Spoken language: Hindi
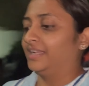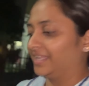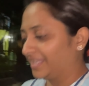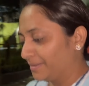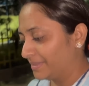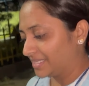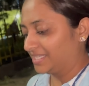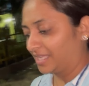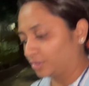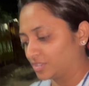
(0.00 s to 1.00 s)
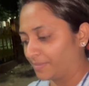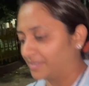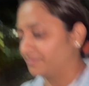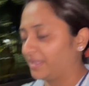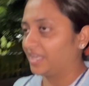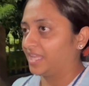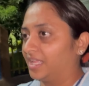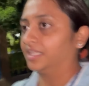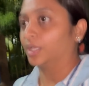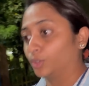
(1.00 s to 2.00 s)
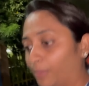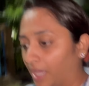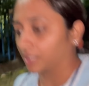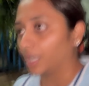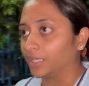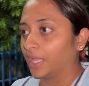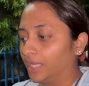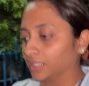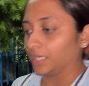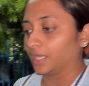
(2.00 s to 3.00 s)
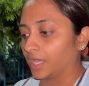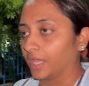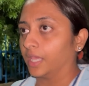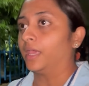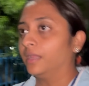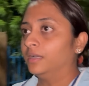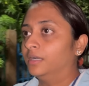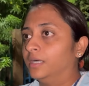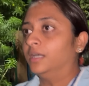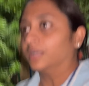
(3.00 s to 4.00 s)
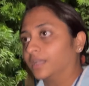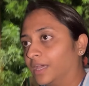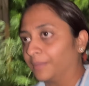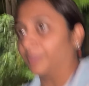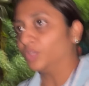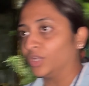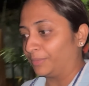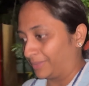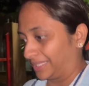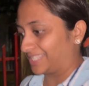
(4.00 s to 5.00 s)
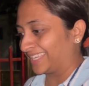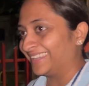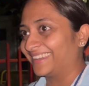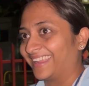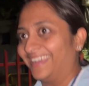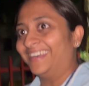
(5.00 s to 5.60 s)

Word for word: इनकी मर्जी का तो समझ में नहीं आता है तो बाहर ठंडा लगने लगा है यार घर में तो नहीं पता चल रहा